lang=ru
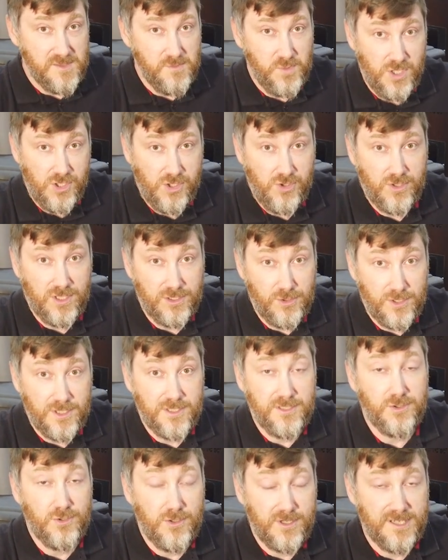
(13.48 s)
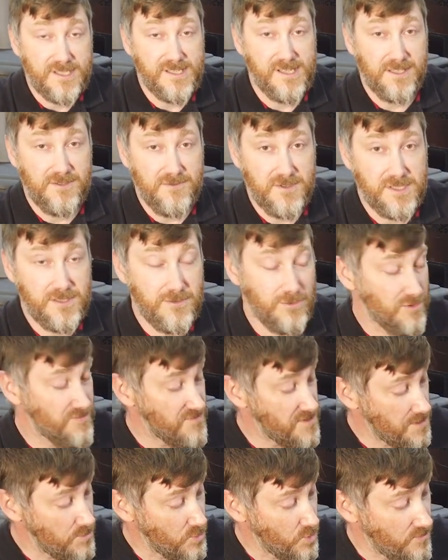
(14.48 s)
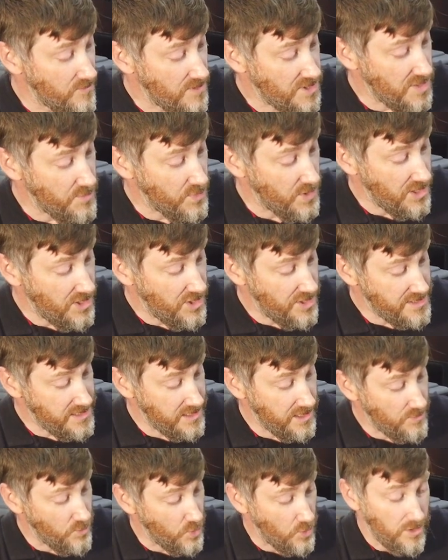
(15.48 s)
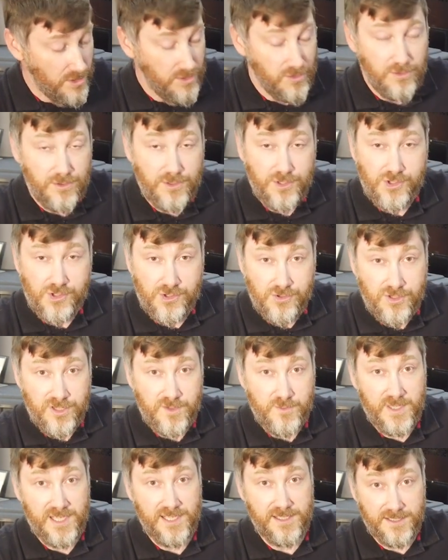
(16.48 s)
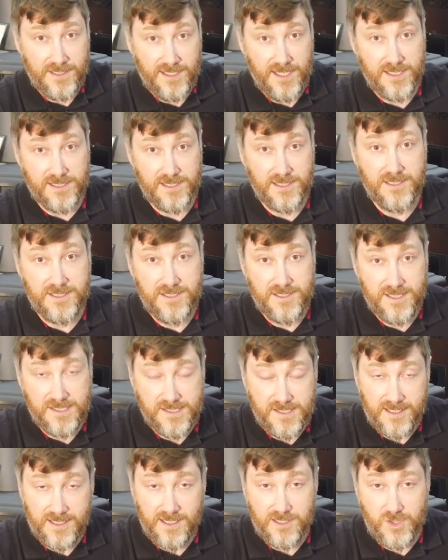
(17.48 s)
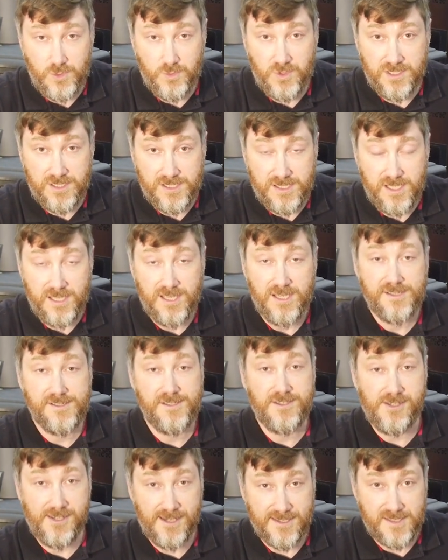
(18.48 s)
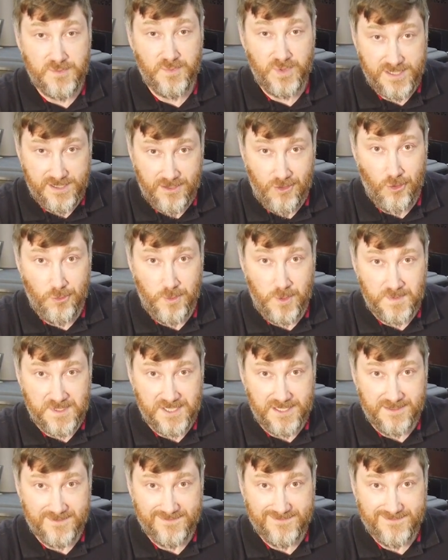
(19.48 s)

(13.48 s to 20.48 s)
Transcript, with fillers: С печью, которая не только соответствует всему вышеперечисленному, но еще имеет ряд интересных особенностей, сейчас и познакомимся.